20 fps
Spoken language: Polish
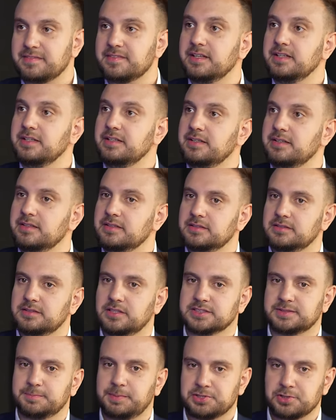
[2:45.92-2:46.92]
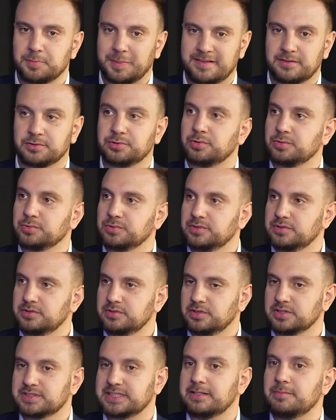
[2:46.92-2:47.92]
pracy i e, do, pierwszą pracę, którą
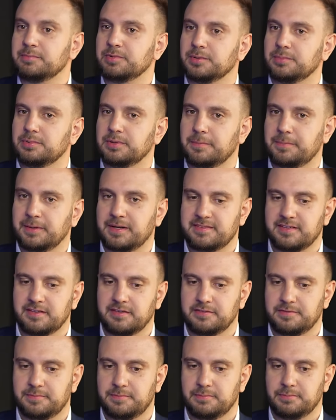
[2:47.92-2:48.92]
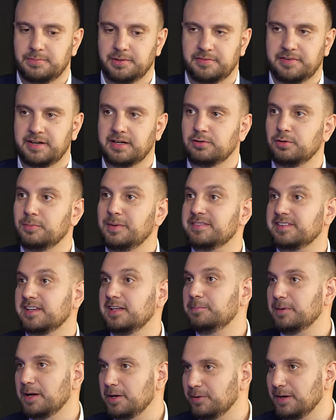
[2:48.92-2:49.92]
dostałem, to była praca w barwach
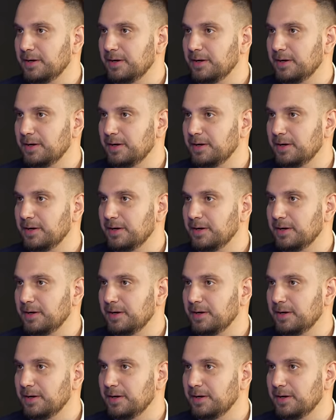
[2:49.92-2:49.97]
lubelskich